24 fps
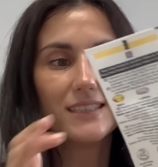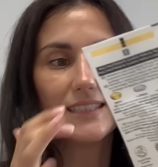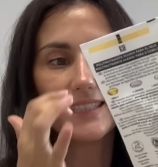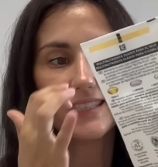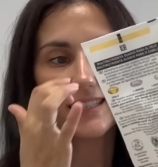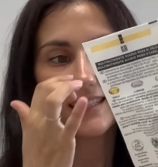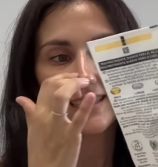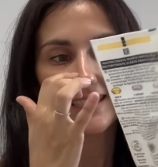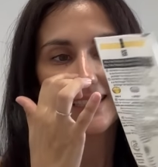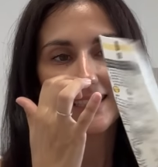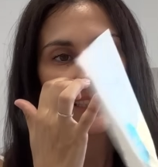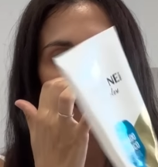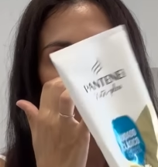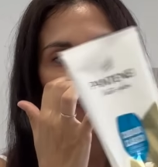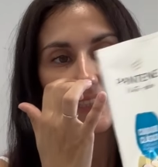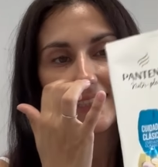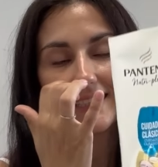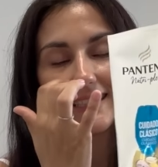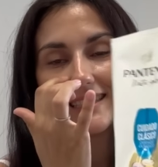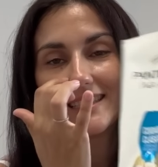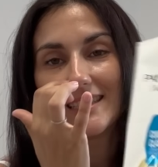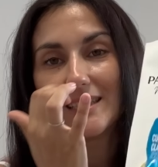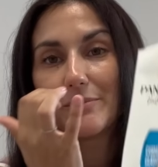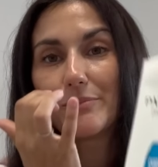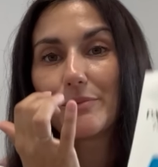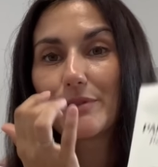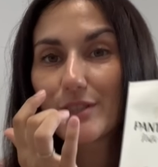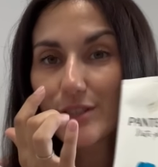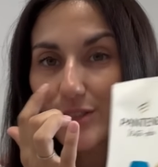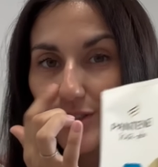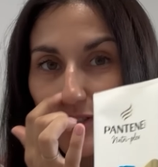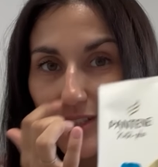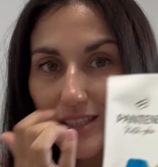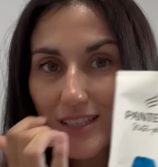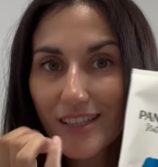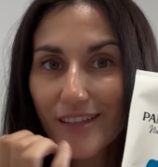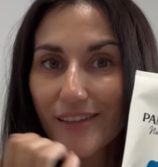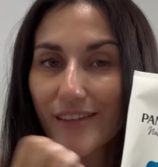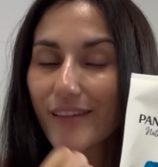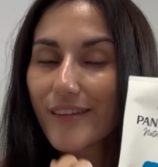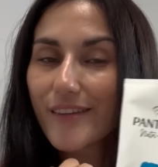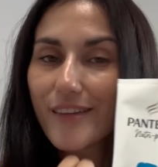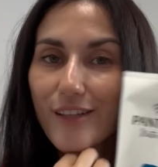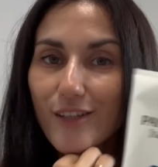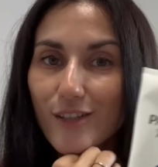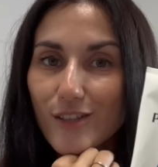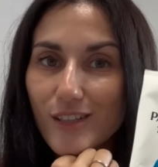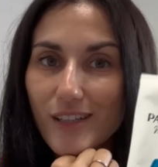Eh, pues no sé qué
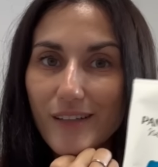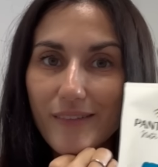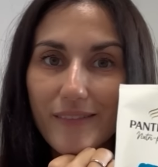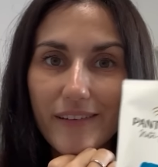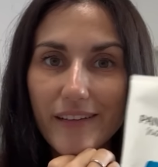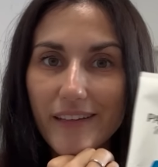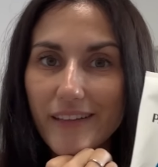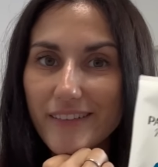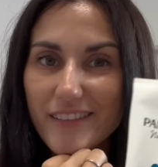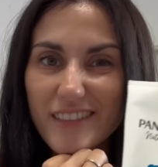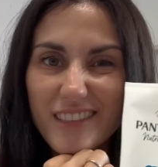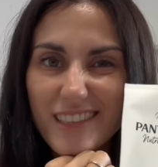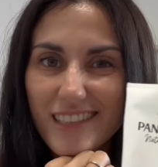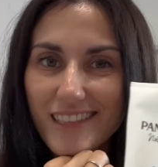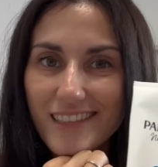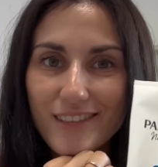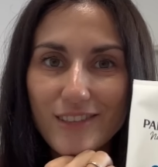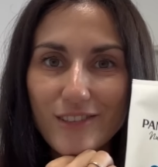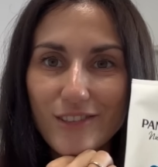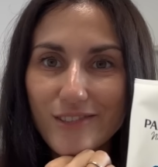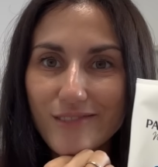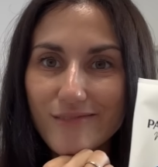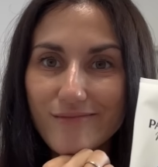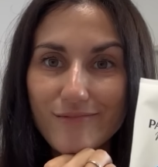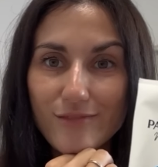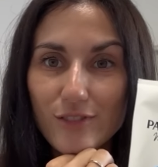deciros, la verdad es que no.